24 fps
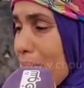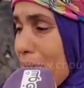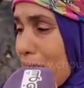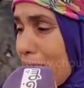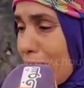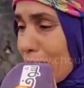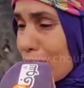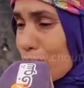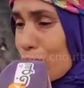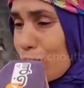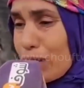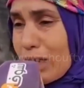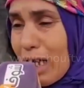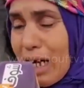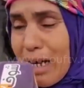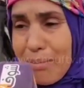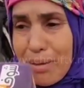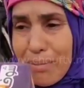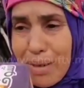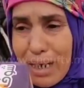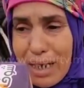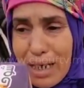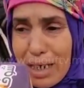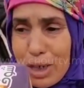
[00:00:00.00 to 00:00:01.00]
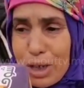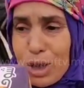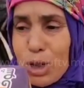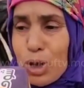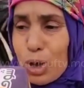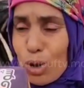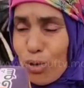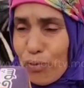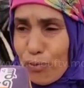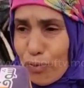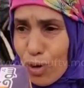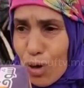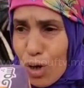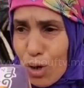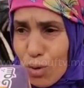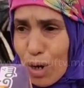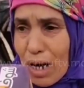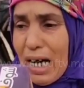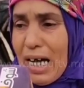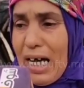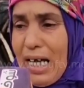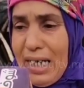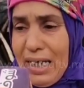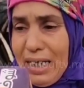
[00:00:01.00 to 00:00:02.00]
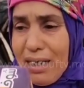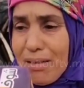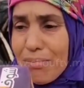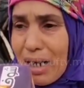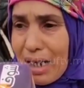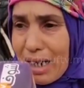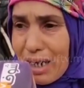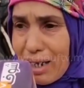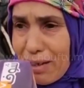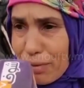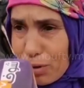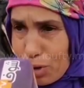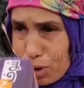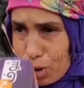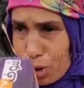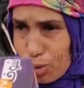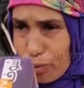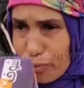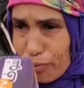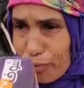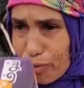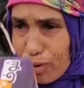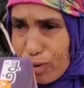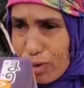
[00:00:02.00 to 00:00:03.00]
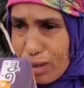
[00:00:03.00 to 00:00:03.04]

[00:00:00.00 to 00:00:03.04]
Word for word: ميت قدامي ما كرهتش نشوفه واخا حي ما كرهتش نشوفه